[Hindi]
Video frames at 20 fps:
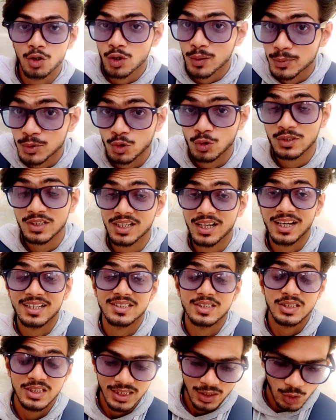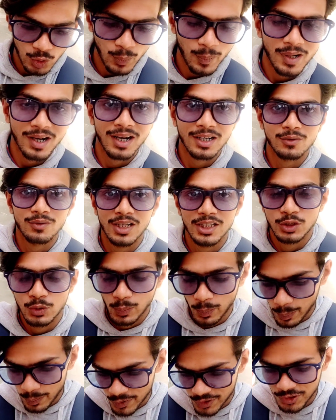था होप सो कि ये कुप्पा घाट वाला जो
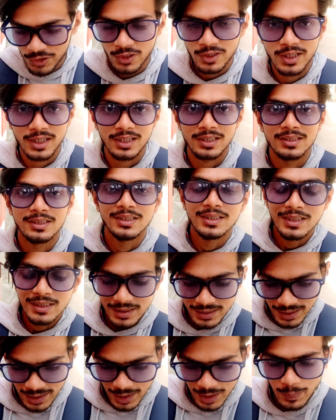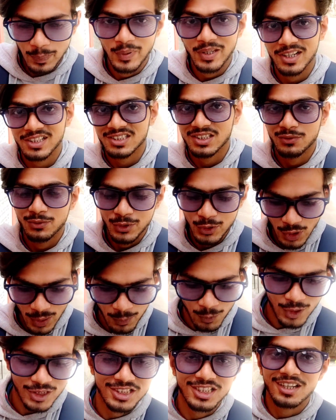वीडियो था ये प्यारा सा वीडियो
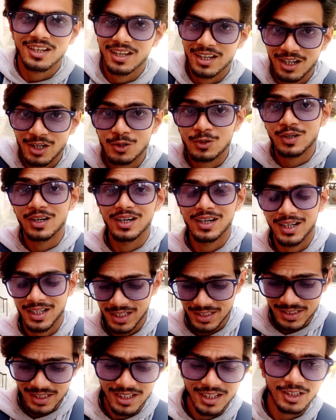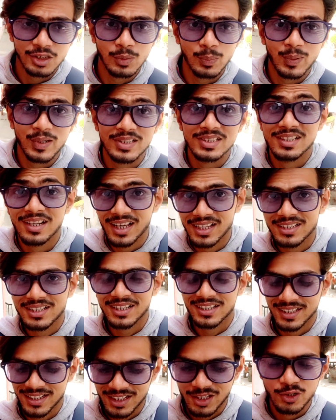आपको अच्छा लगा होगा अगर अच्छा लगा तो प्लीज़ लाइक
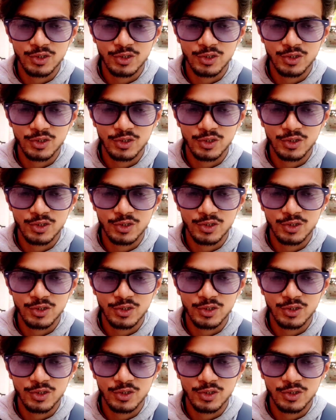कर देना